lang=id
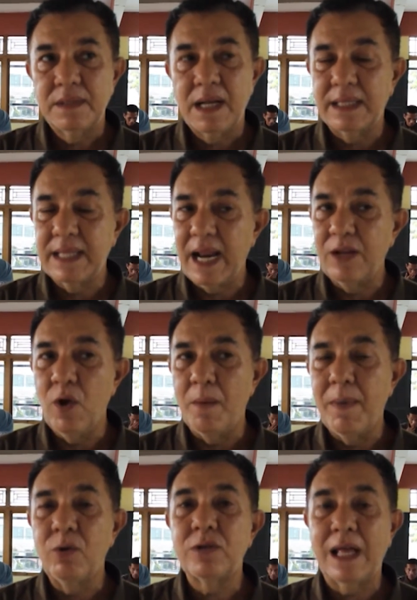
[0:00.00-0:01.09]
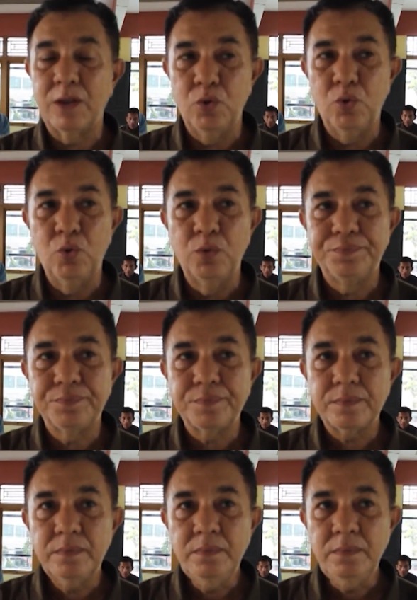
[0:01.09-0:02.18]
Kaltara juga baru satu.
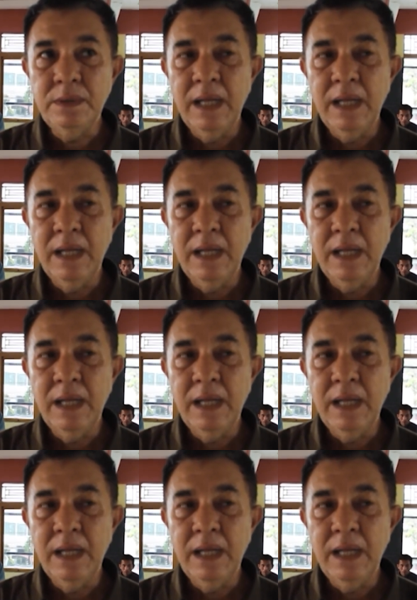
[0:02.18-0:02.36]
Hmm